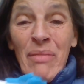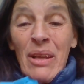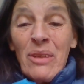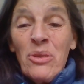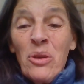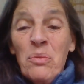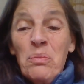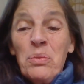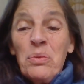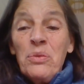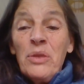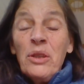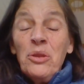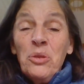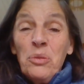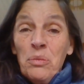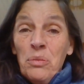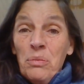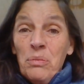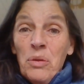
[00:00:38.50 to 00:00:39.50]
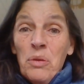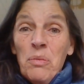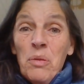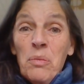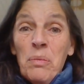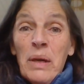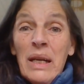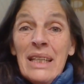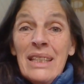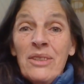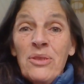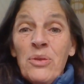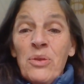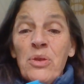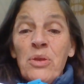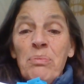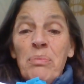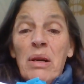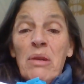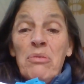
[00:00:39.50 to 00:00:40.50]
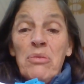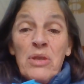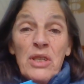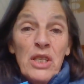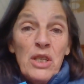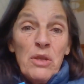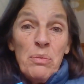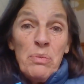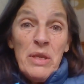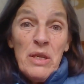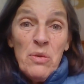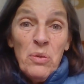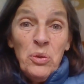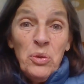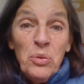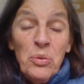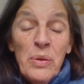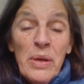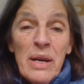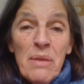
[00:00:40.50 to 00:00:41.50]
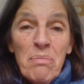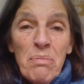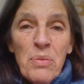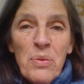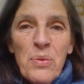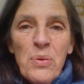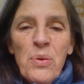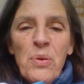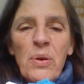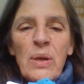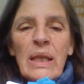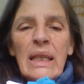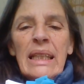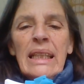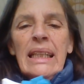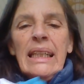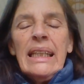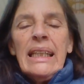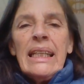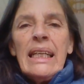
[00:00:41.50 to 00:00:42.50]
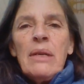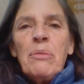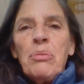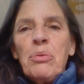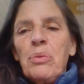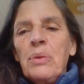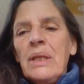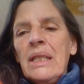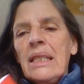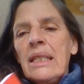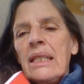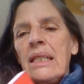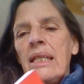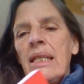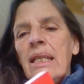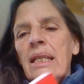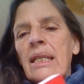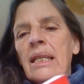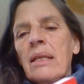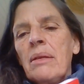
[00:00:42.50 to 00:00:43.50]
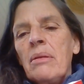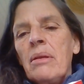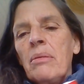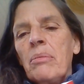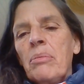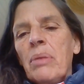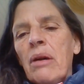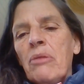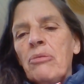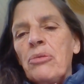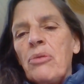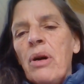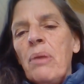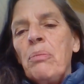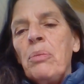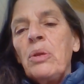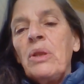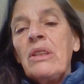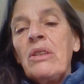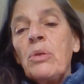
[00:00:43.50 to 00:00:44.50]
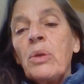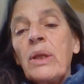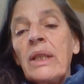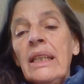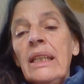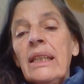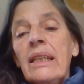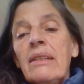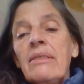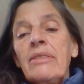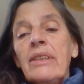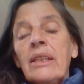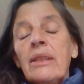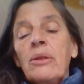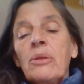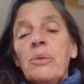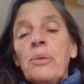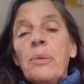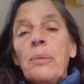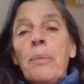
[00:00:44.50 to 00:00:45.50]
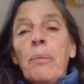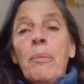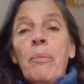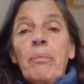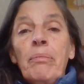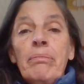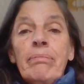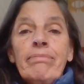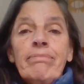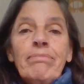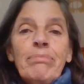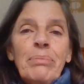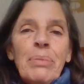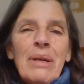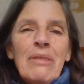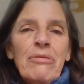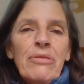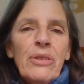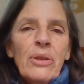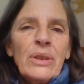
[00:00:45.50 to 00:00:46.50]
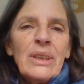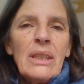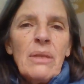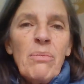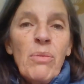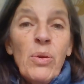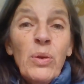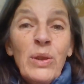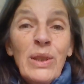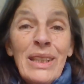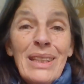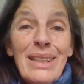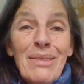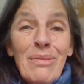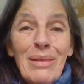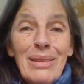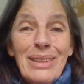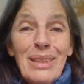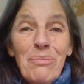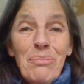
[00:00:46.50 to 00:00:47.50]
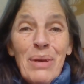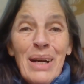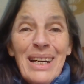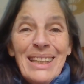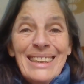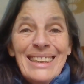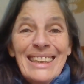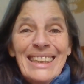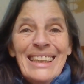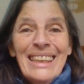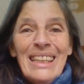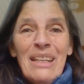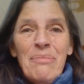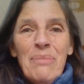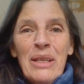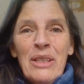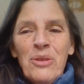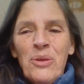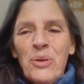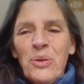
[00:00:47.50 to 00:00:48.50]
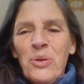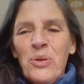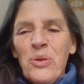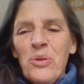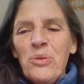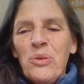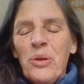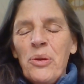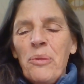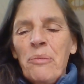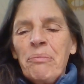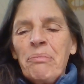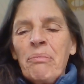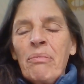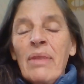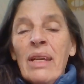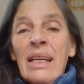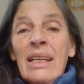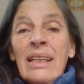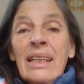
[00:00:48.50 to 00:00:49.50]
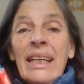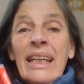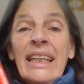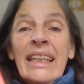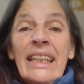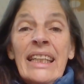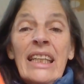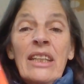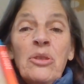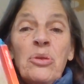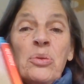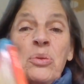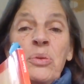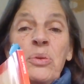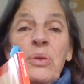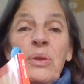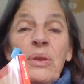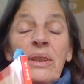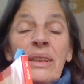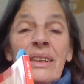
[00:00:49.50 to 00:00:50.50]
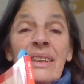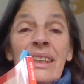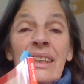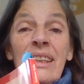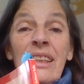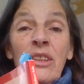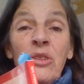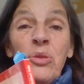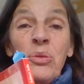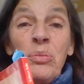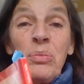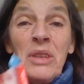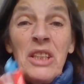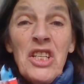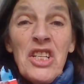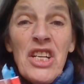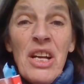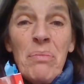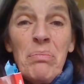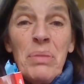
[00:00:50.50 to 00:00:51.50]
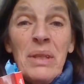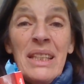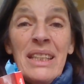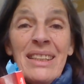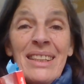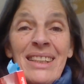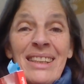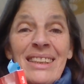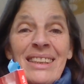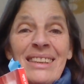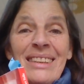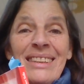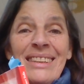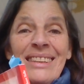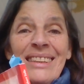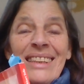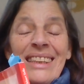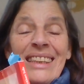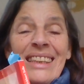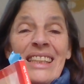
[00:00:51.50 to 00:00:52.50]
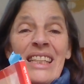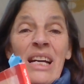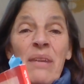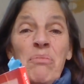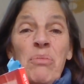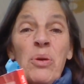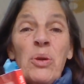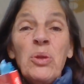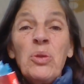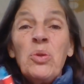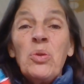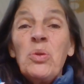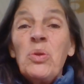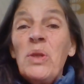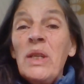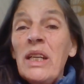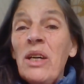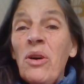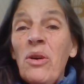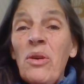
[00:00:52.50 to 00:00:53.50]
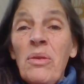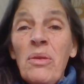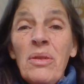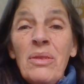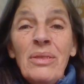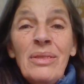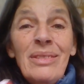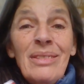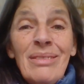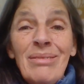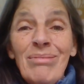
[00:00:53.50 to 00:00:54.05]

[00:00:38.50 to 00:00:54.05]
Dans le pouvoir du moment présent, parfois je m'y ennuie un peu. Et puis, c'est parfois un peu théorique avec euh, pas forcément des, des, pratiques à mettre en œuvre. Et quiétude, c'est des tout petits chapitres qui abordent tous les grands